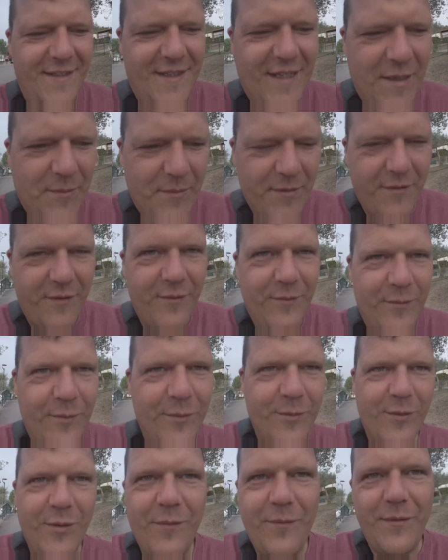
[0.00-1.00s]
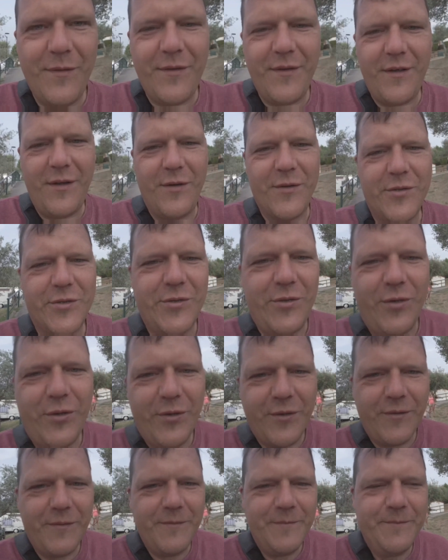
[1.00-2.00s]
Aber zur Not können wir sie auch
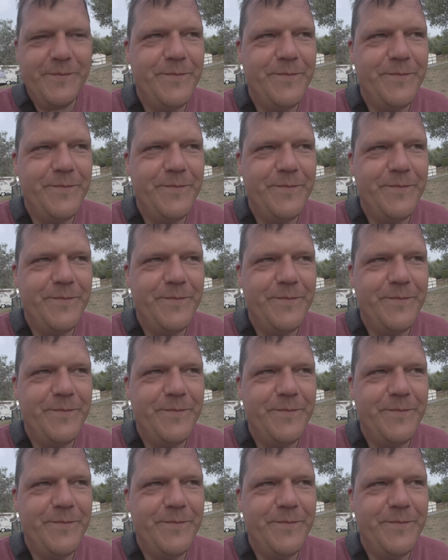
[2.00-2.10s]
schlörren.